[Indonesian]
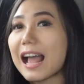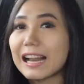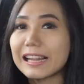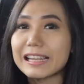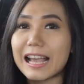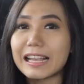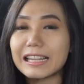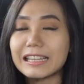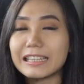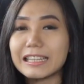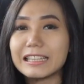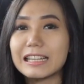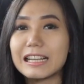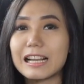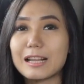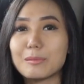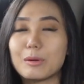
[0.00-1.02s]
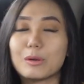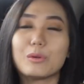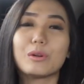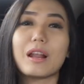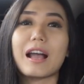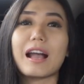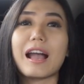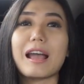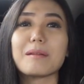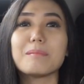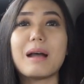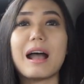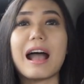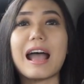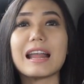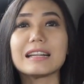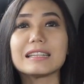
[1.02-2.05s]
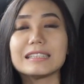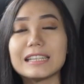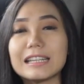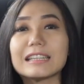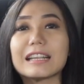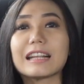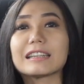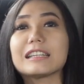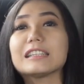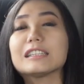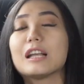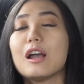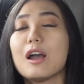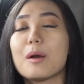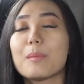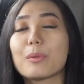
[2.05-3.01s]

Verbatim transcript: Calya ini dengan menggunakan bahan sintetis